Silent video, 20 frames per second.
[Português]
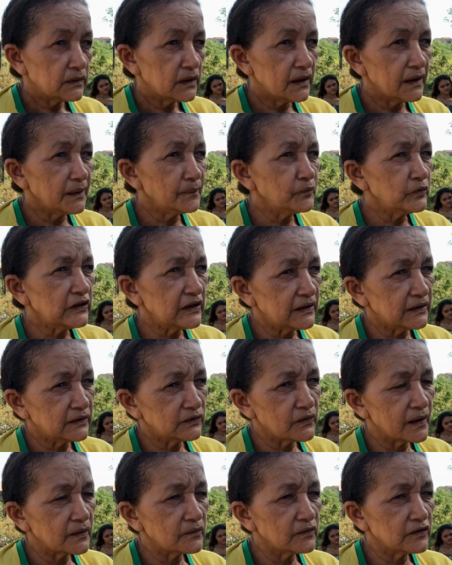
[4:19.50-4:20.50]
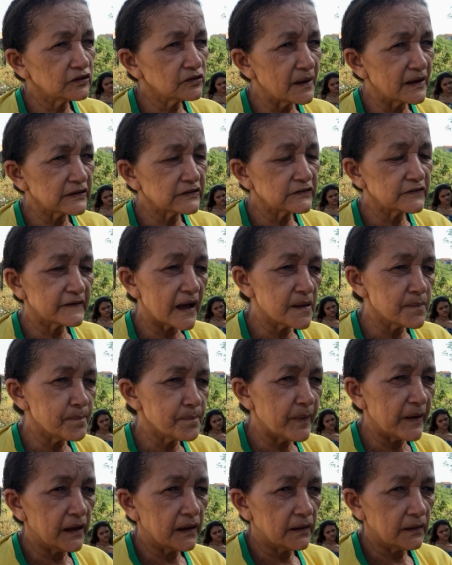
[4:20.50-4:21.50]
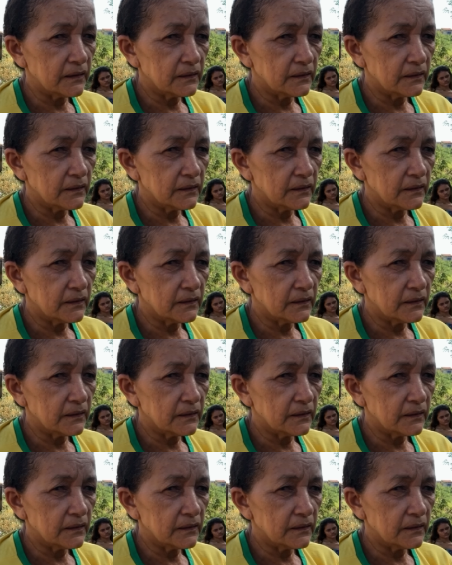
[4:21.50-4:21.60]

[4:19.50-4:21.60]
É, mulher, não aguento mais ficar em pé.